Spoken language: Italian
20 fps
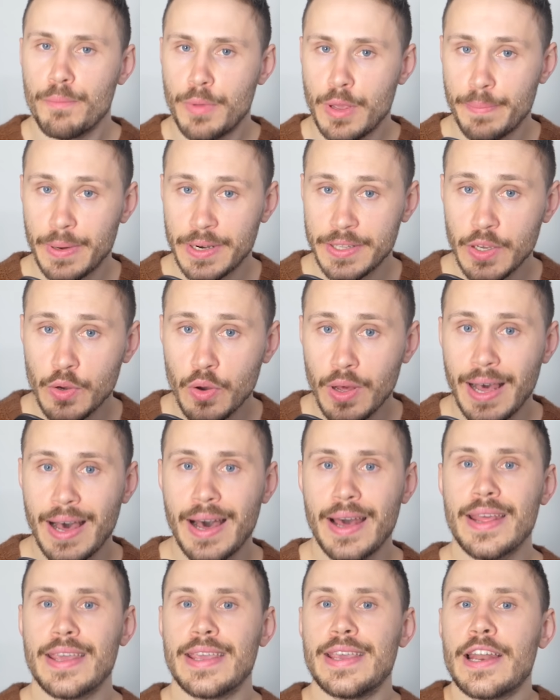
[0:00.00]
Più in
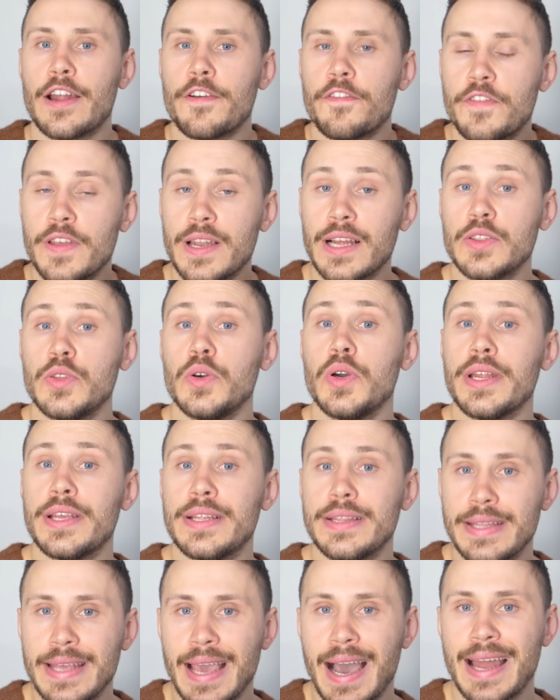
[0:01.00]
particolare i
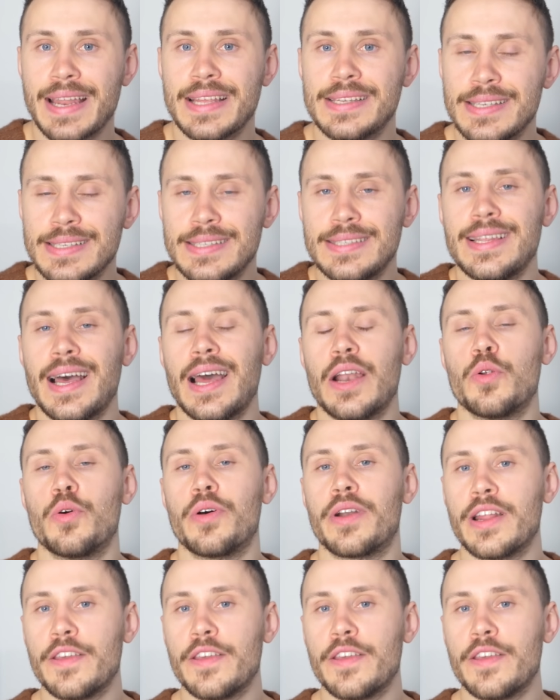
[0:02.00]
raffinatori indiani si stanno